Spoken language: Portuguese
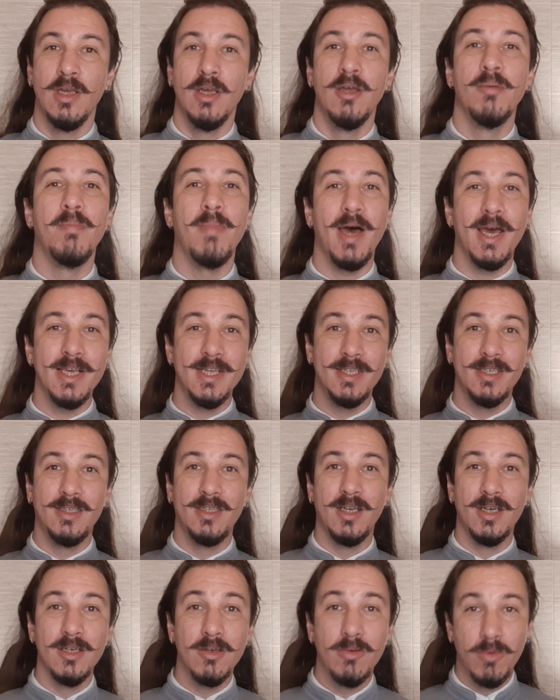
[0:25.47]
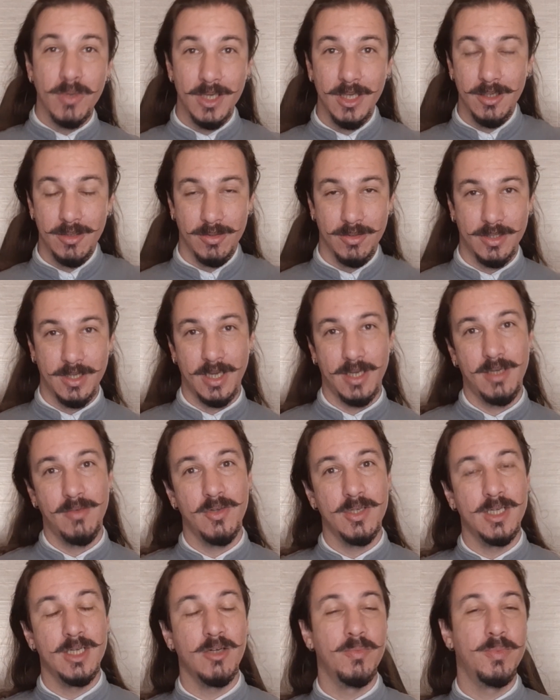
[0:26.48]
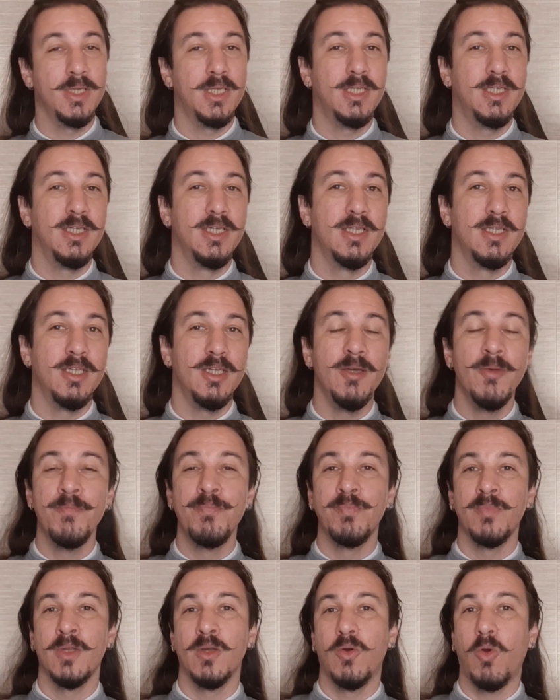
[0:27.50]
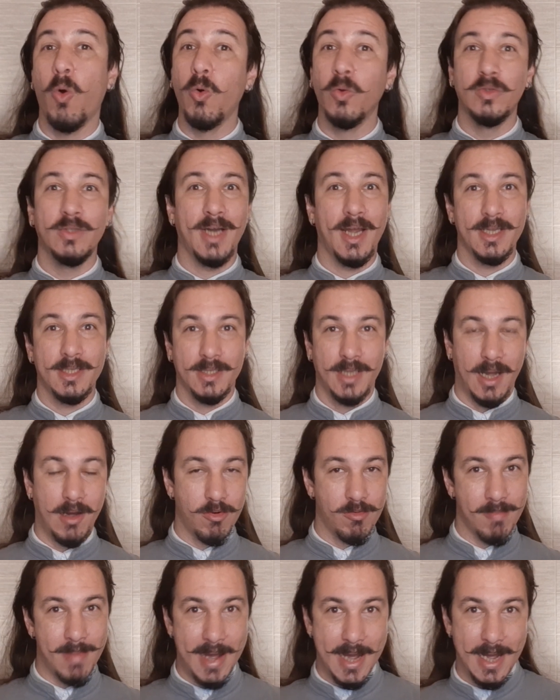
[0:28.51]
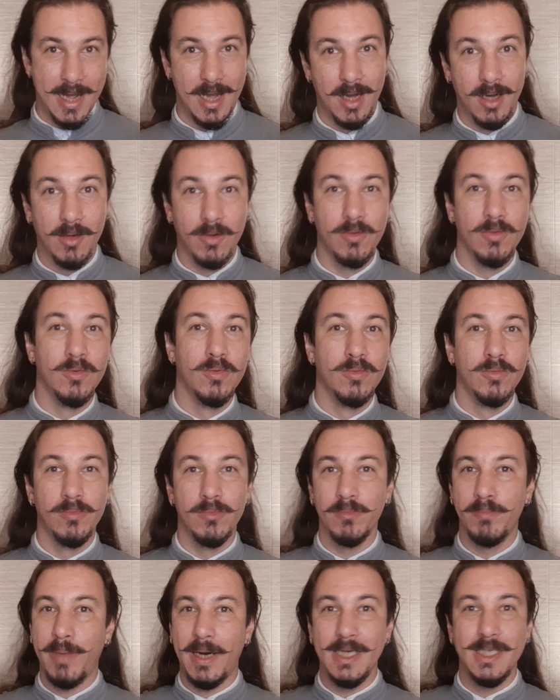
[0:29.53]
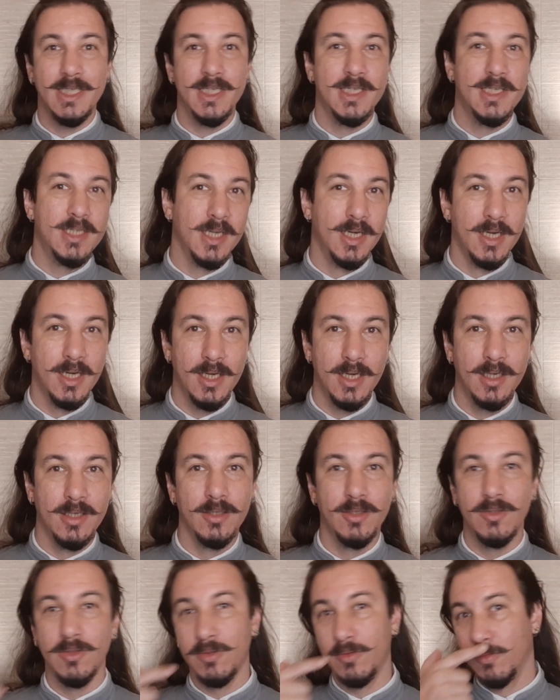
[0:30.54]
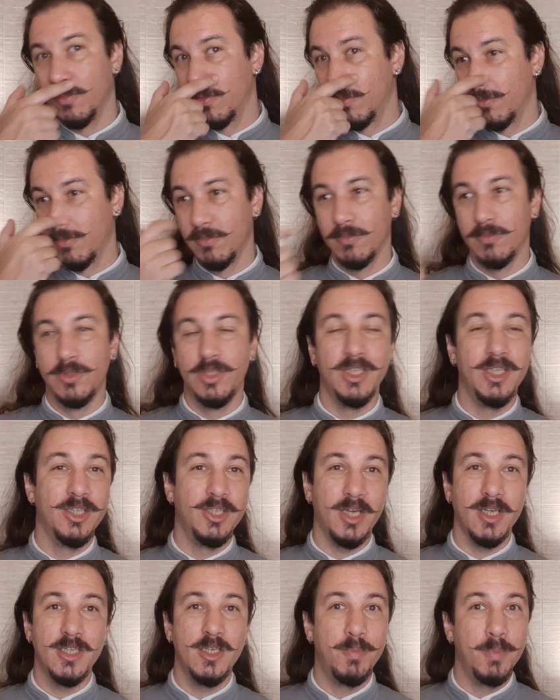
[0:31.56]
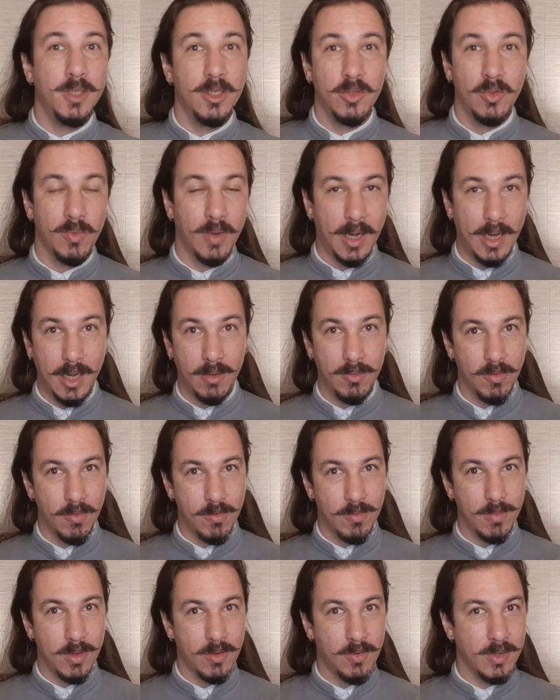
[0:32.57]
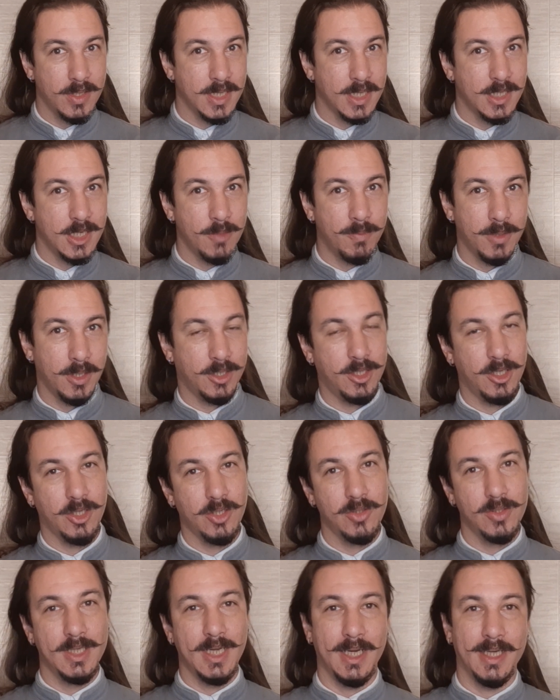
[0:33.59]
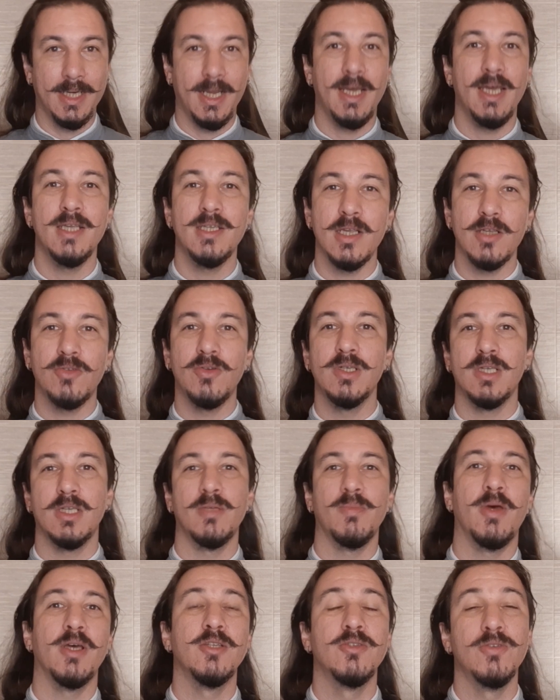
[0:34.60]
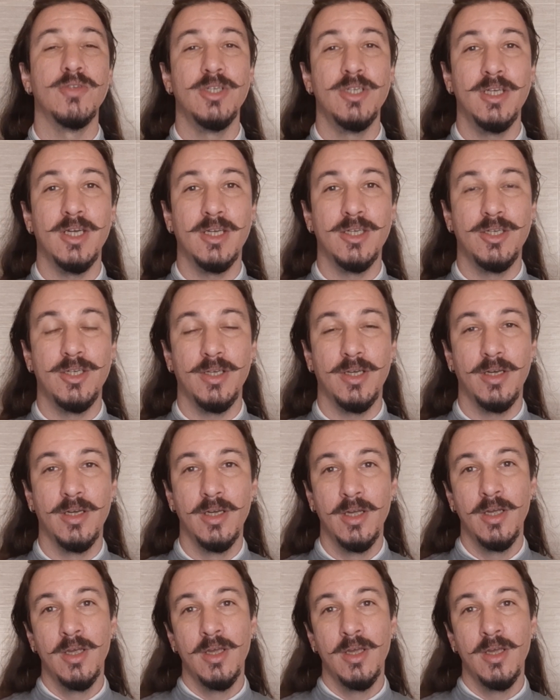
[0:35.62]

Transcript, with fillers: mais tranquilos, né? Que você não precise contratar um mago, um pai de santo, um, um dirigente espiritual, alguma coisa assim para te ajudar, né? Essas coisas mais do dia a dia